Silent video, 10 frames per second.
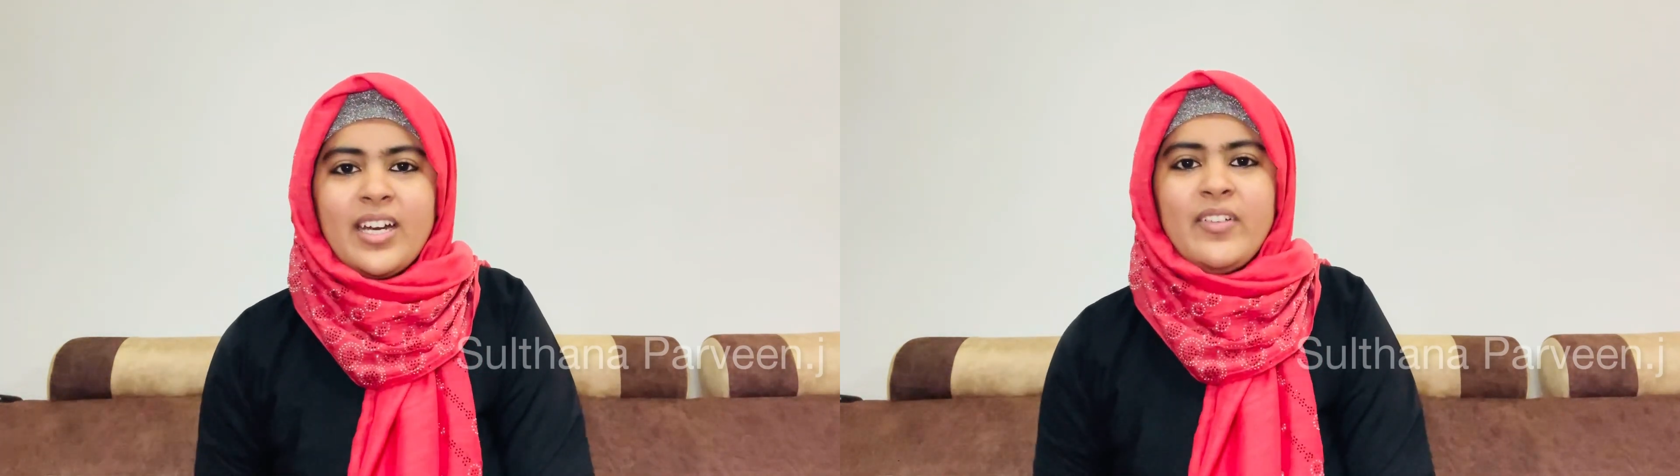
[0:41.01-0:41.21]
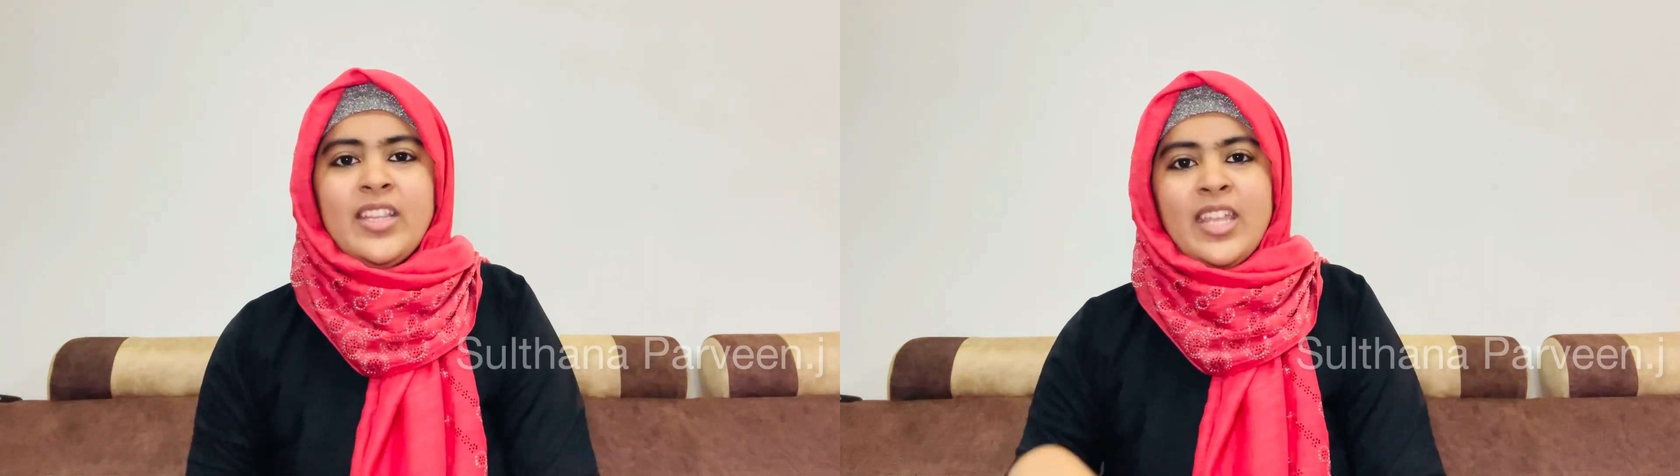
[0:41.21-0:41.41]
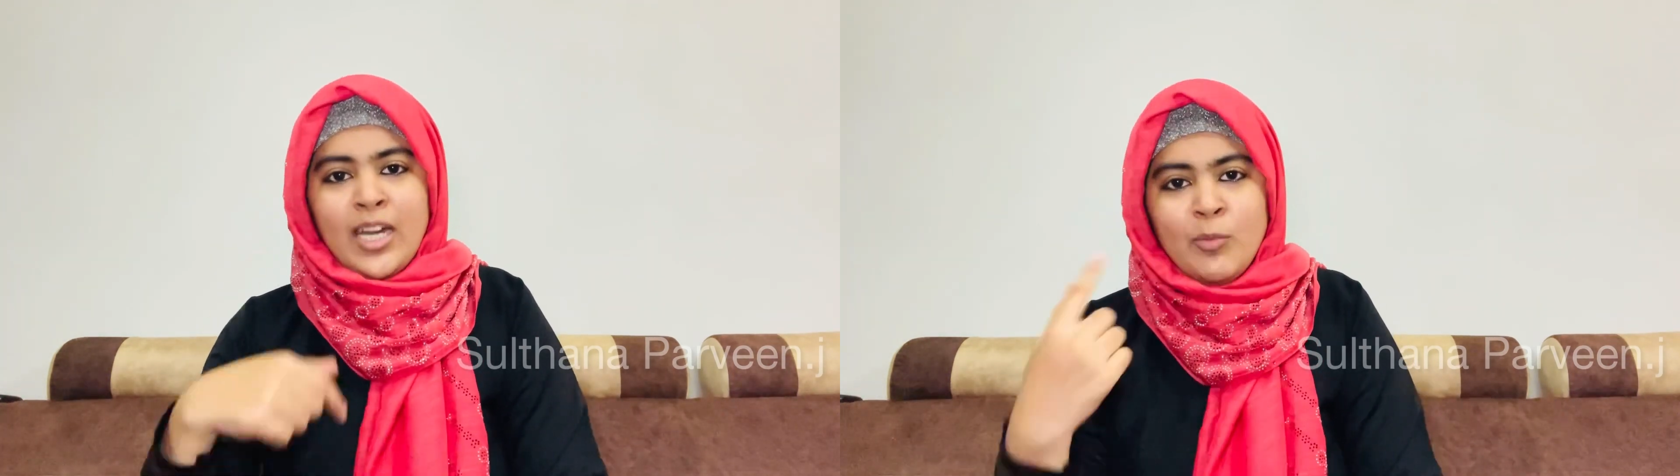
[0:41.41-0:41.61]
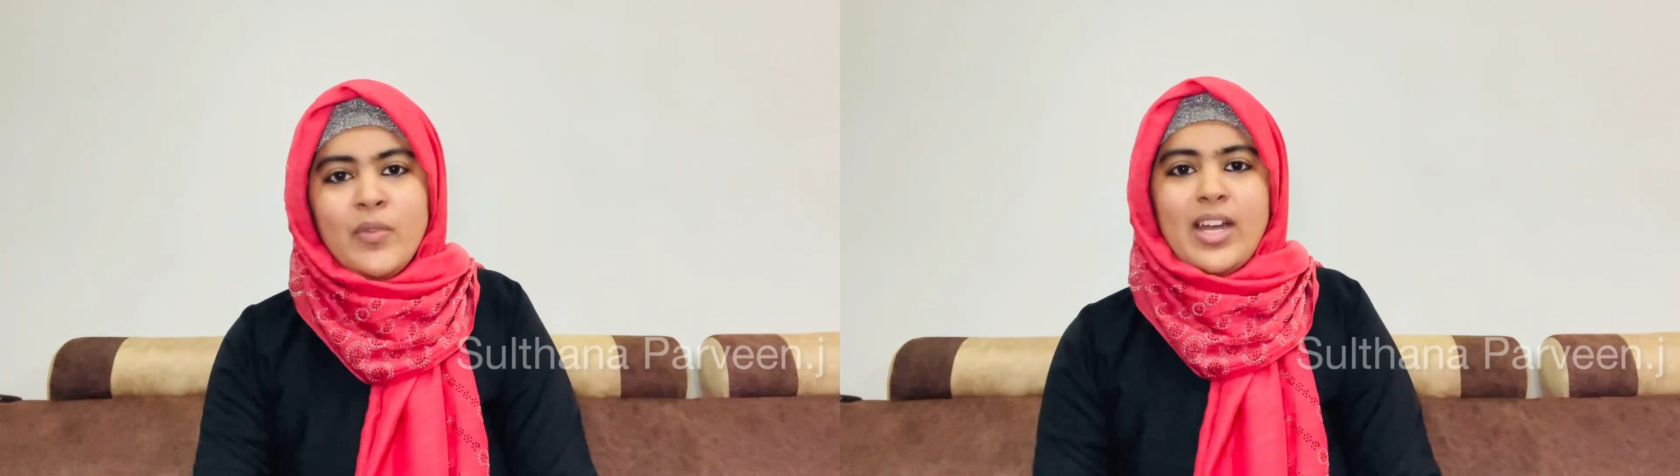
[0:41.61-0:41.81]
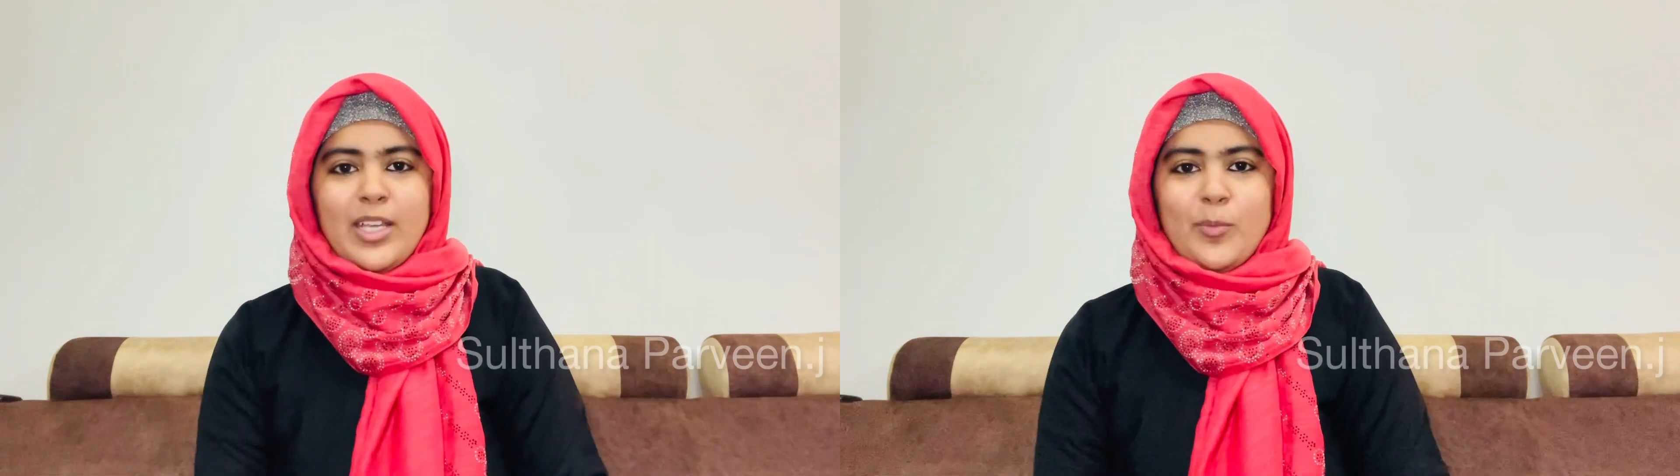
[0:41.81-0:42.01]
கணவர்
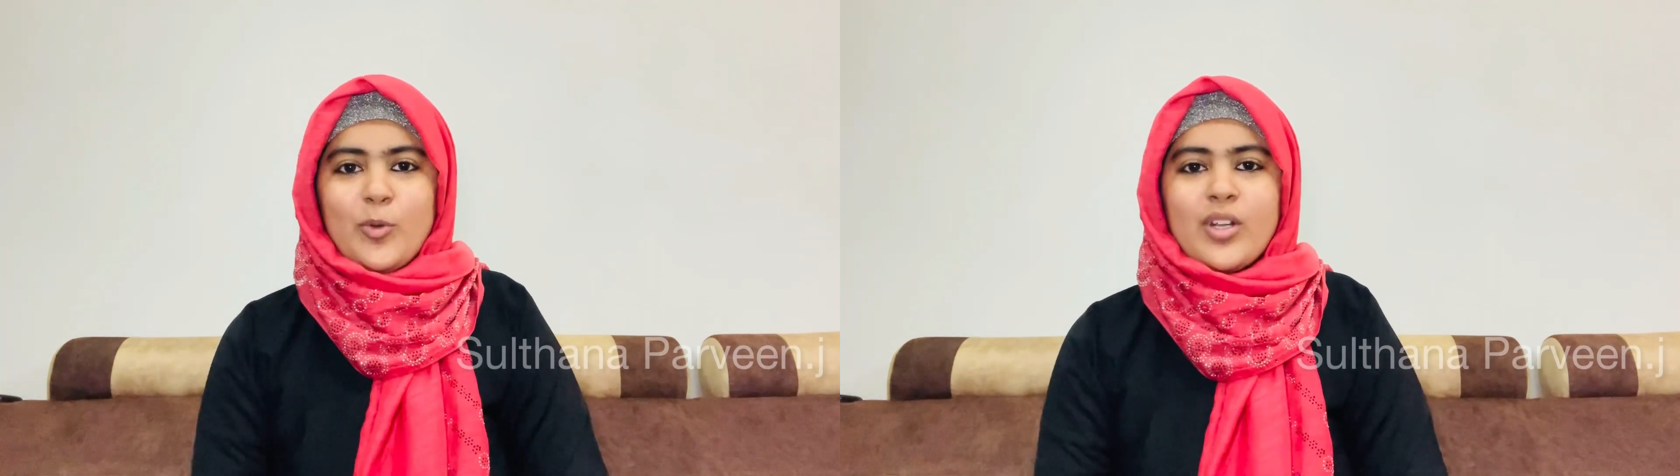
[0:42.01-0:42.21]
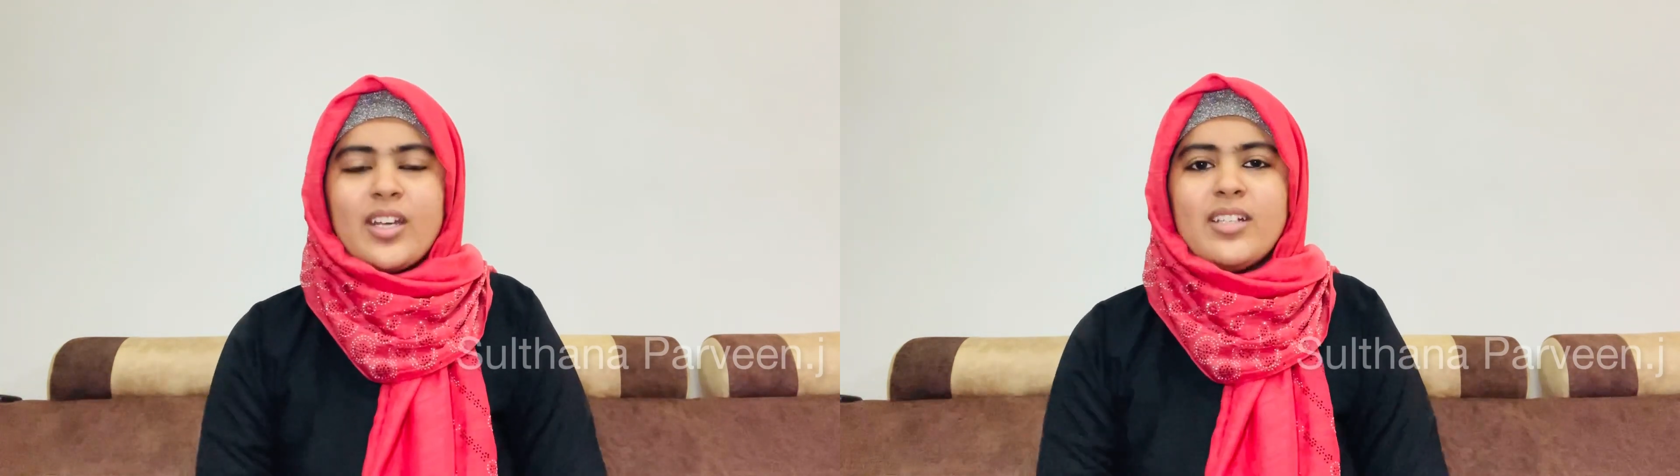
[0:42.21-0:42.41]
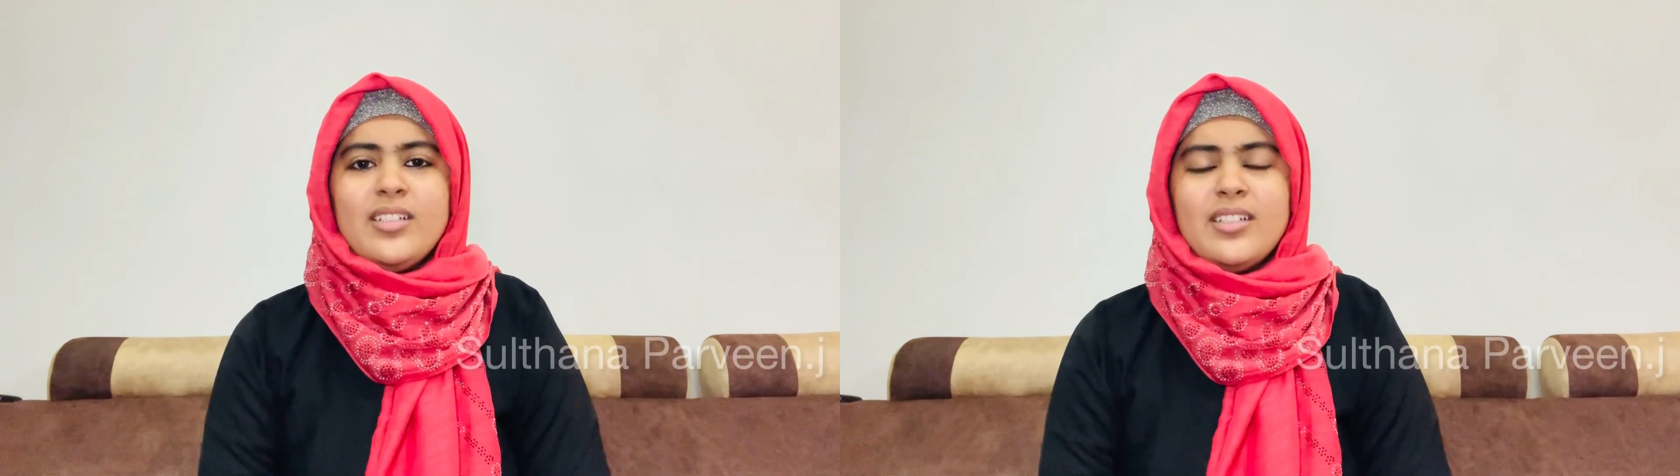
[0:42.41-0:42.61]
தினமும் வேலைக்கு போகிறாரு